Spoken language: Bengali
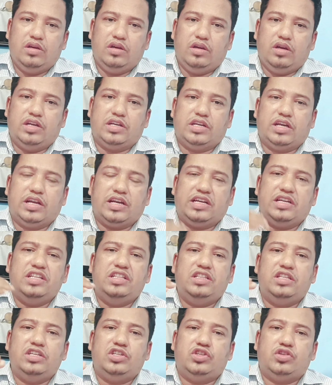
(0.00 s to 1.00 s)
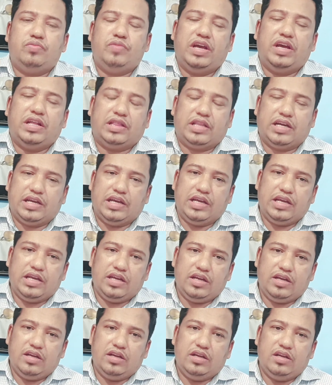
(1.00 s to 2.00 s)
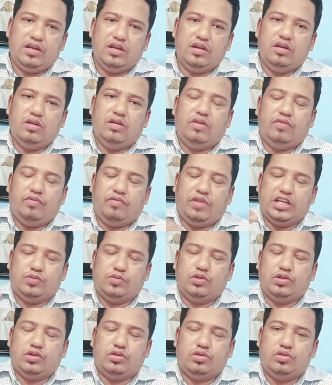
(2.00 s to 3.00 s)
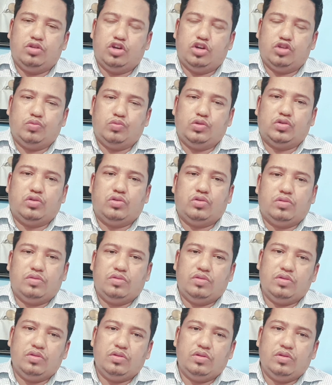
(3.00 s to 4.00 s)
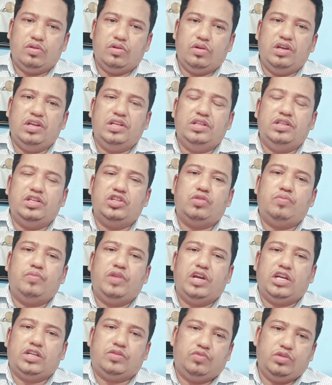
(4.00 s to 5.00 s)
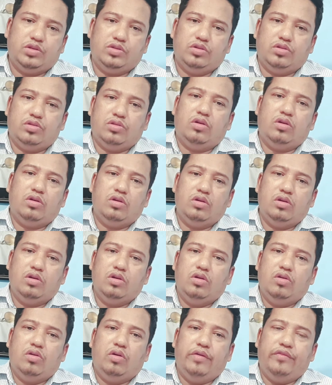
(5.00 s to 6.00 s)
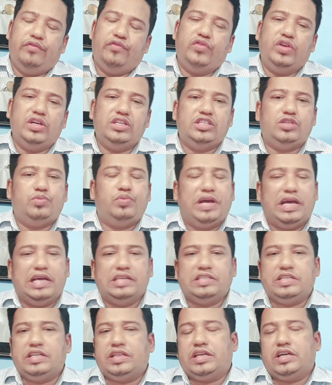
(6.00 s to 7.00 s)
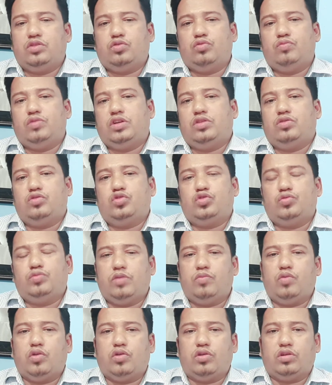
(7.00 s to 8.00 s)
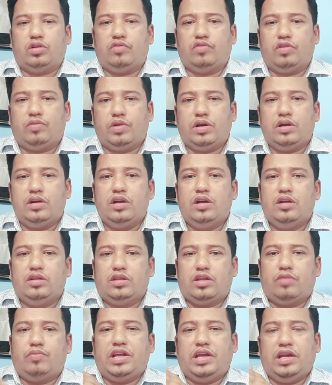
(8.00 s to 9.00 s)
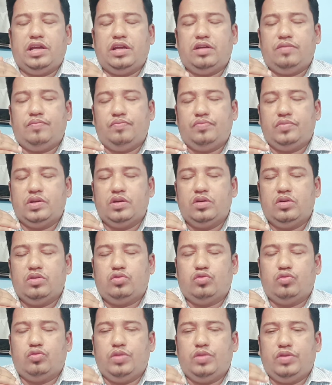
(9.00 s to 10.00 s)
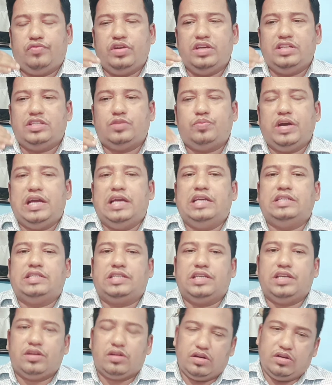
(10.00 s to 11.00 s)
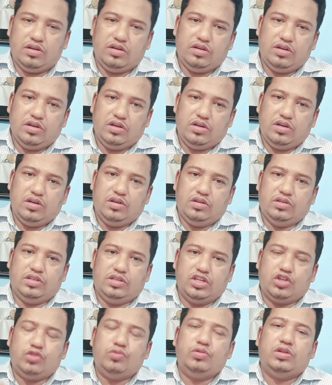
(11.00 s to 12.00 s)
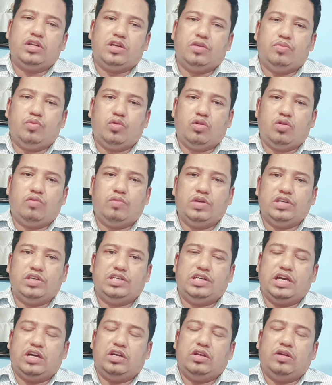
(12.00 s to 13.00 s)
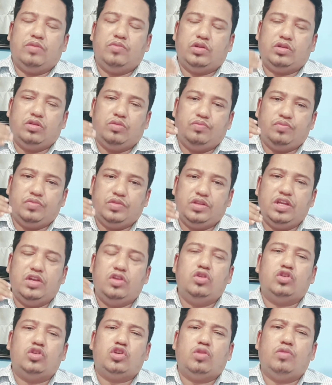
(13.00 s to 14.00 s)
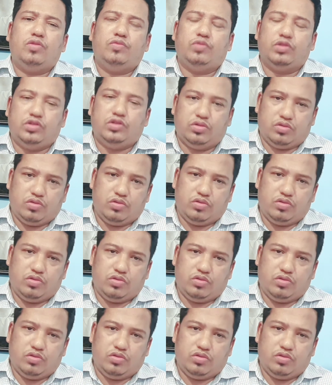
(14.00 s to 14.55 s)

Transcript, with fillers: এটার একটা নির্দিষ্ট মেয়াদ থাকে পাঁচ বছর দশ বছর এই নির্দিষ্ট মেয়াদ পর্যন্ত ওই ফ্রিজ বা এসির থেকে তুমি কিন্তু সুবিধা ভোগ করতে পারবা তার মানে তুমি ফ্রিজ বা এসির যে সুবিধাটা ভোগ করবা সেটা একদম দীর্ঘ সময় পর্যন্ত